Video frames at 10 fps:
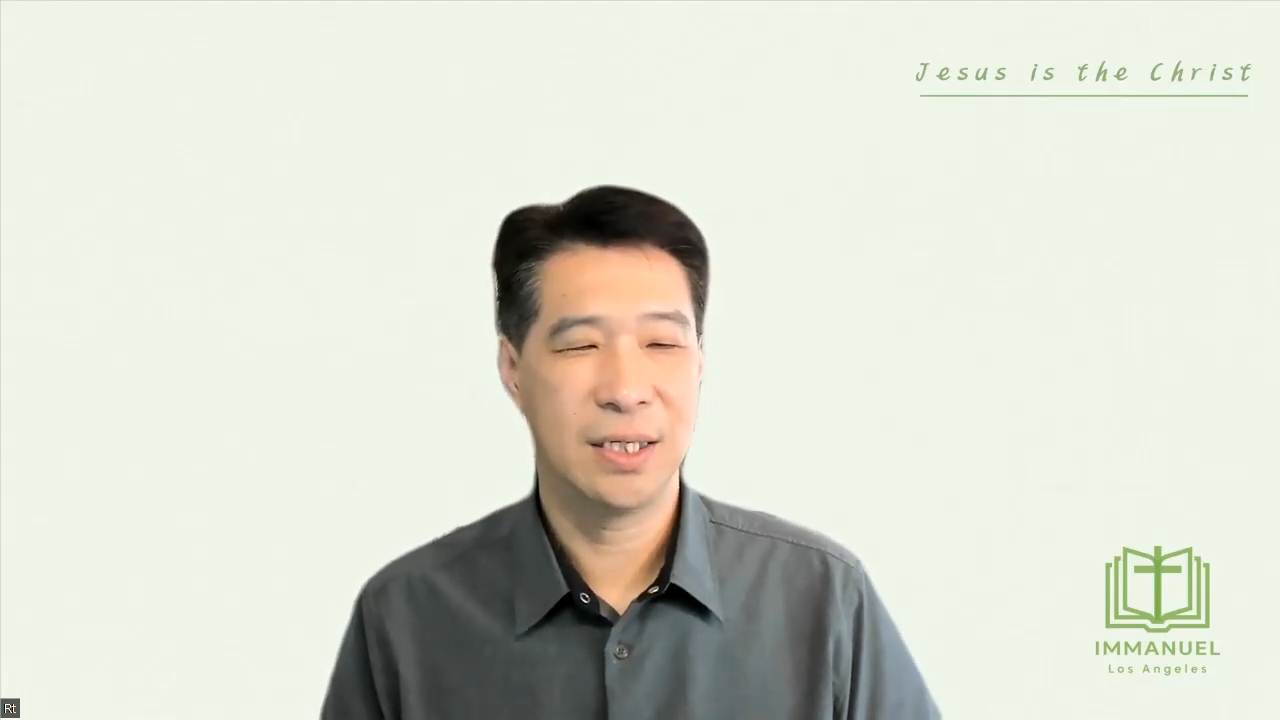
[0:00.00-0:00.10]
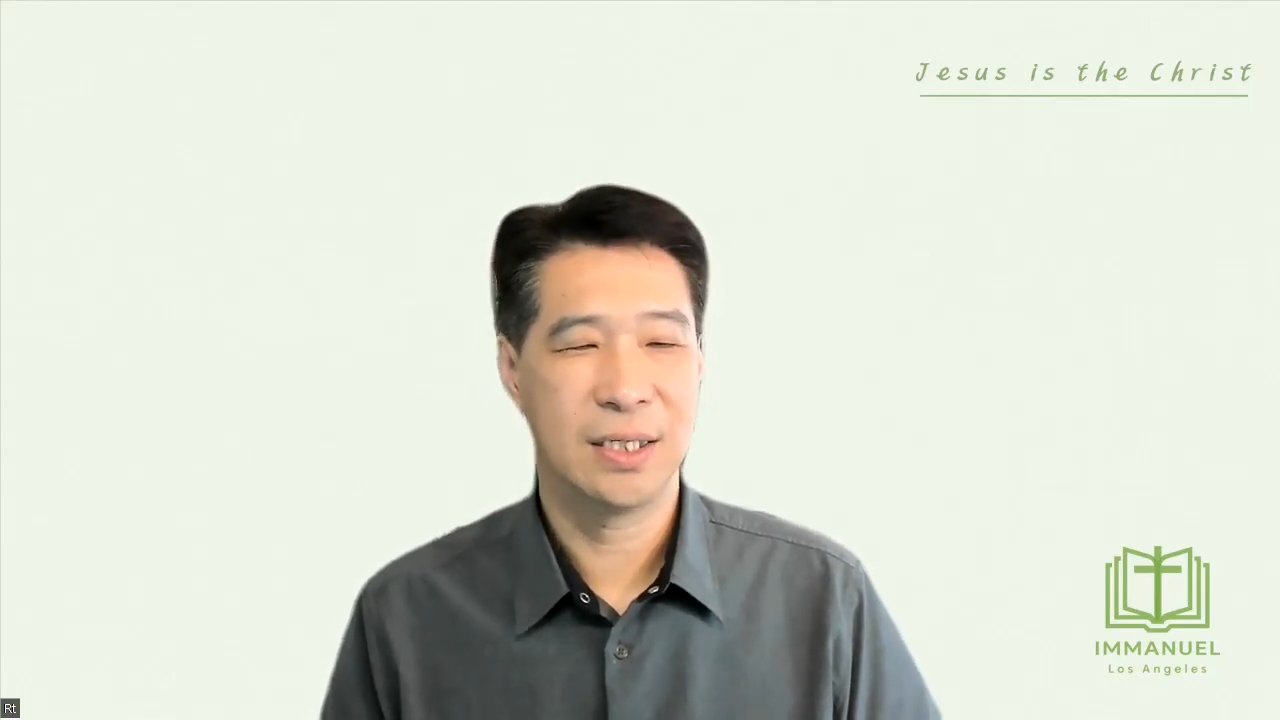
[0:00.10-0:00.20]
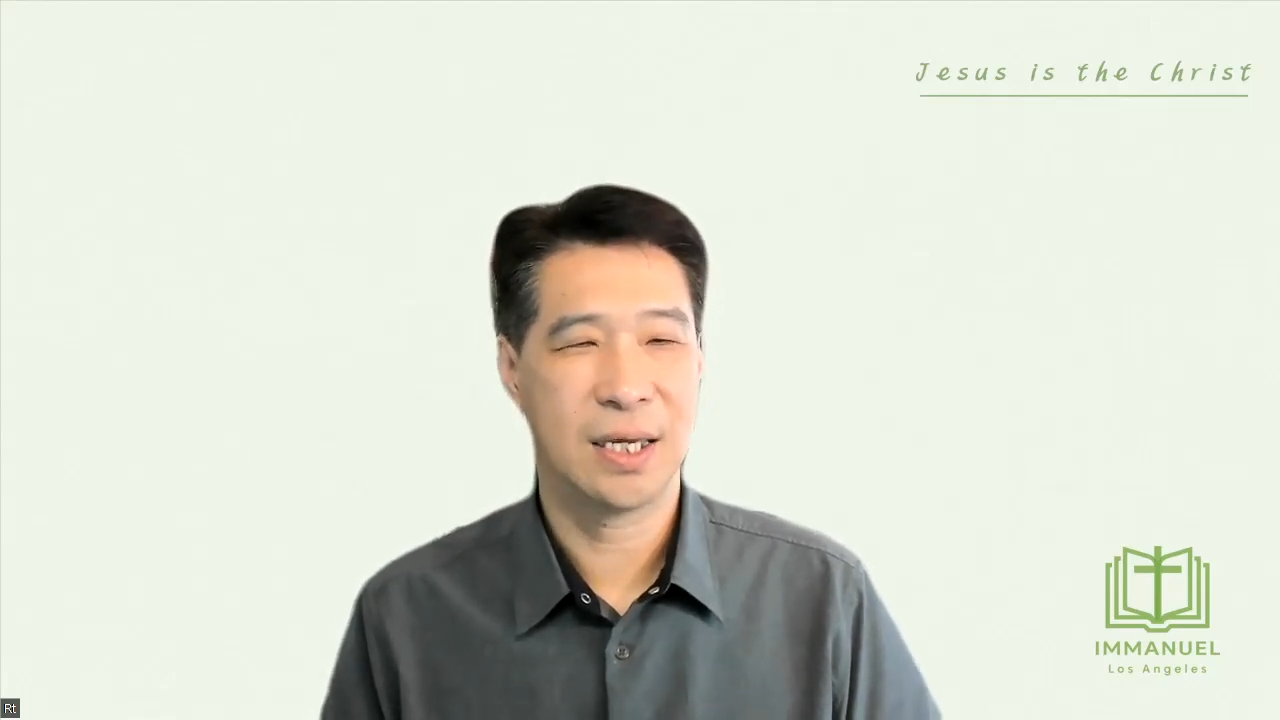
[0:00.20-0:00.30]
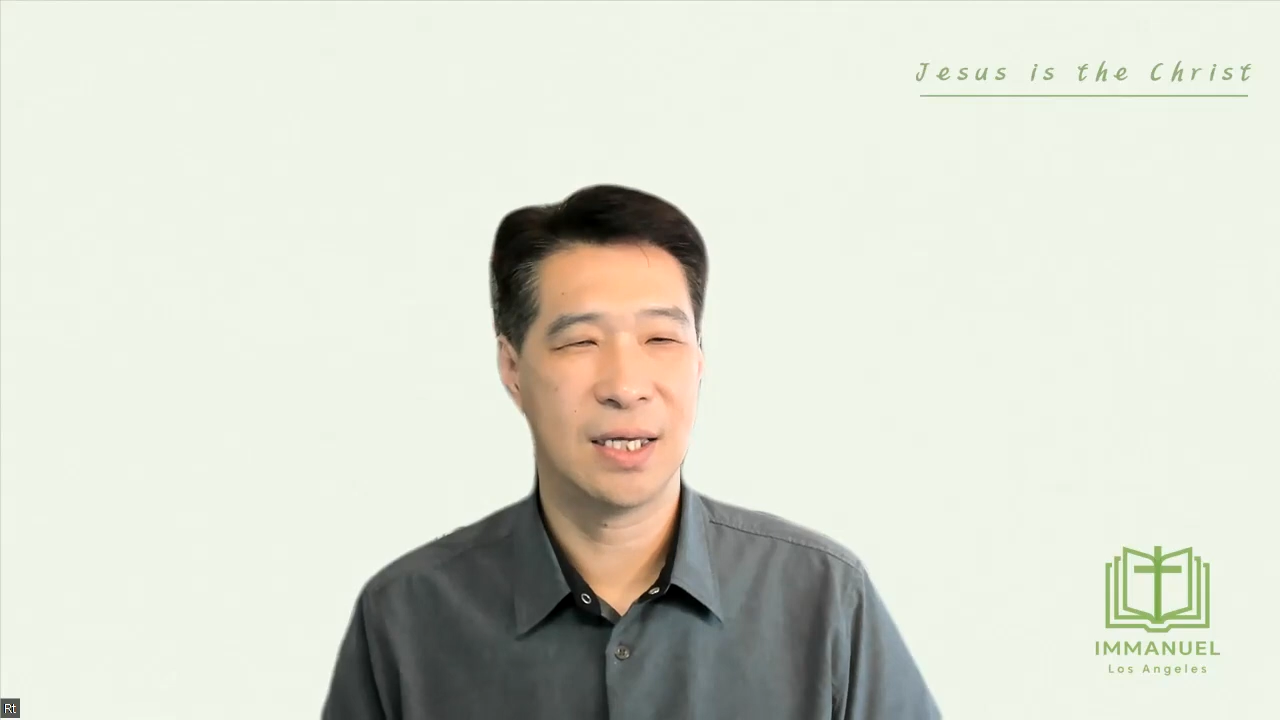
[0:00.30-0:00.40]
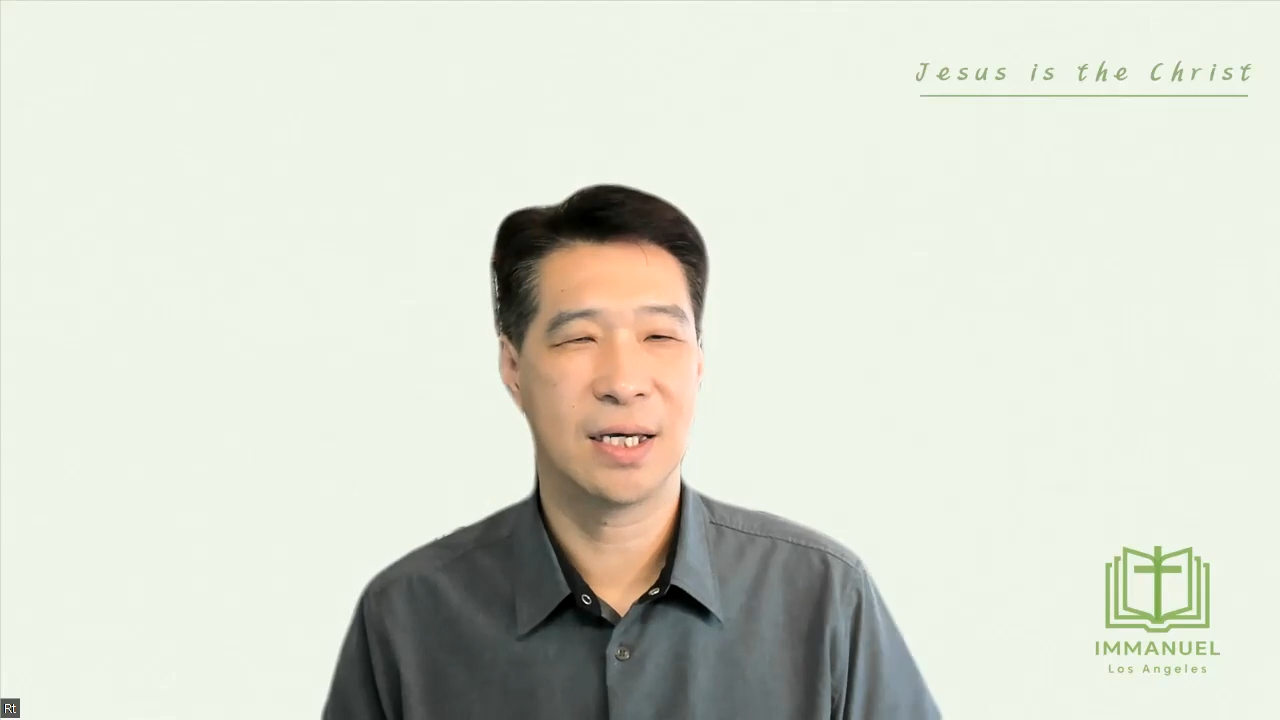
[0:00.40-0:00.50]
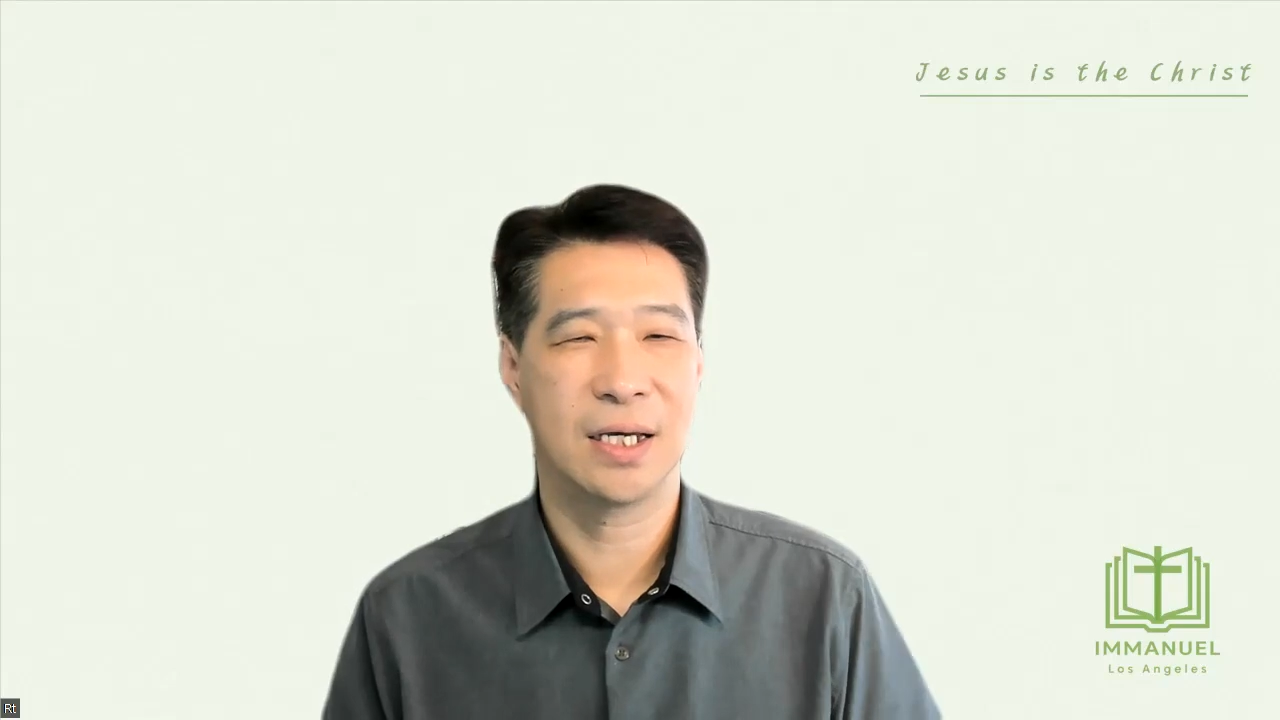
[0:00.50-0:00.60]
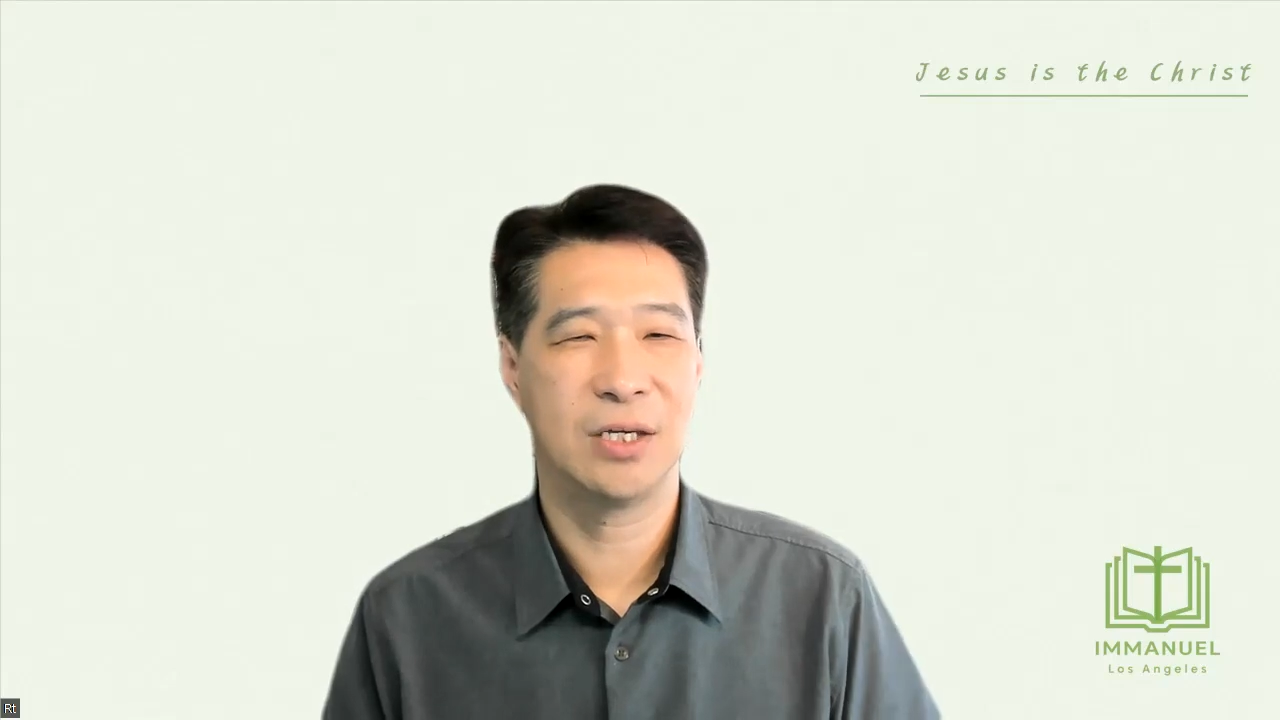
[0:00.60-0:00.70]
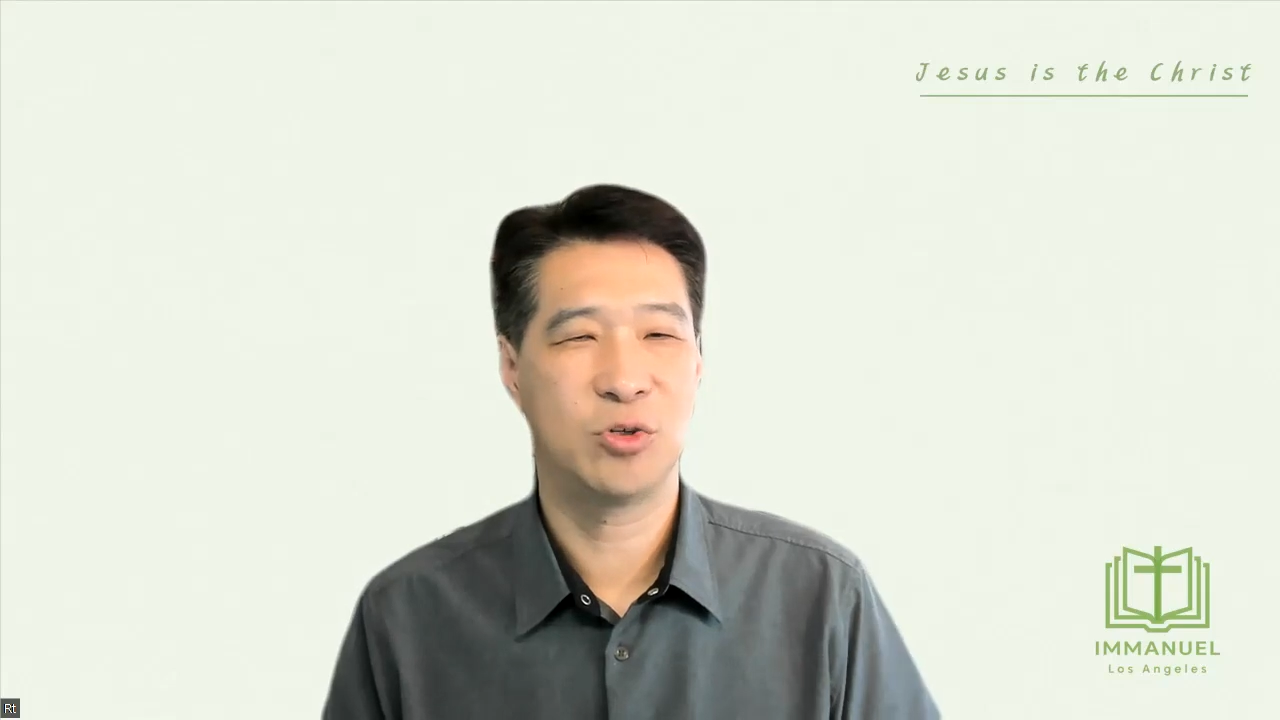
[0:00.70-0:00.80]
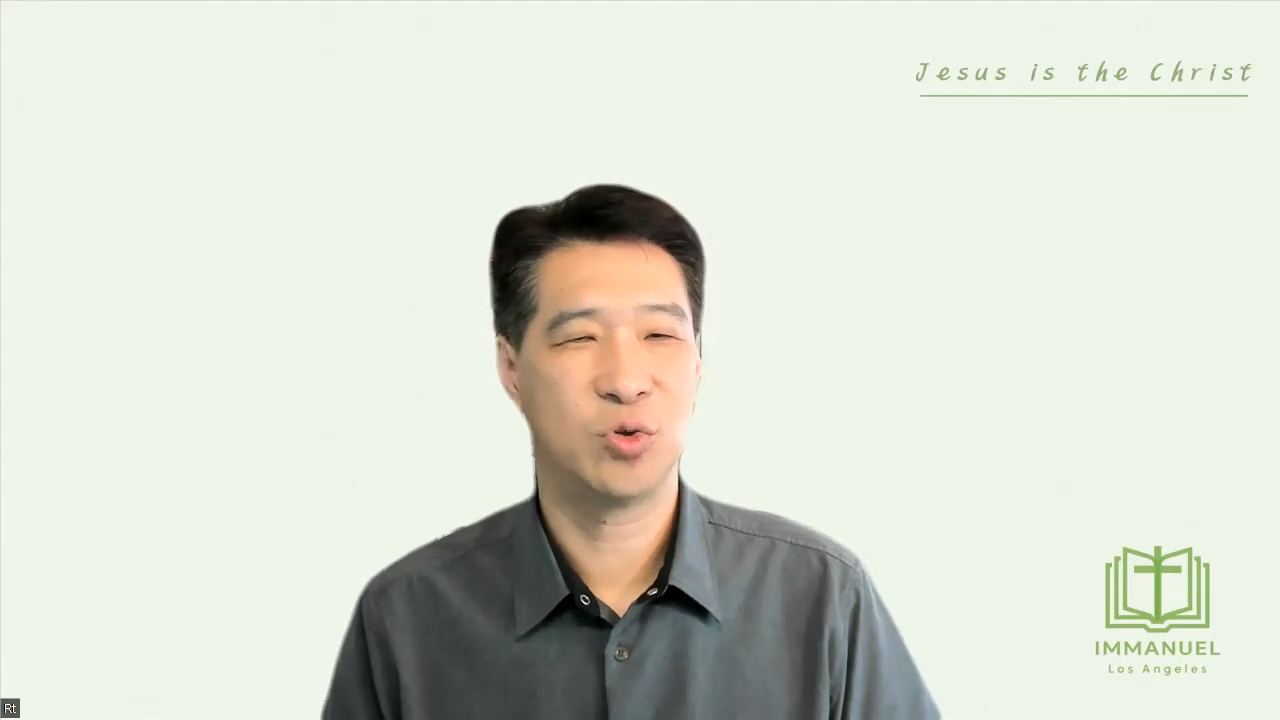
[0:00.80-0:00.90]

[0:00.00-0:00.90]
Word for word: 세상이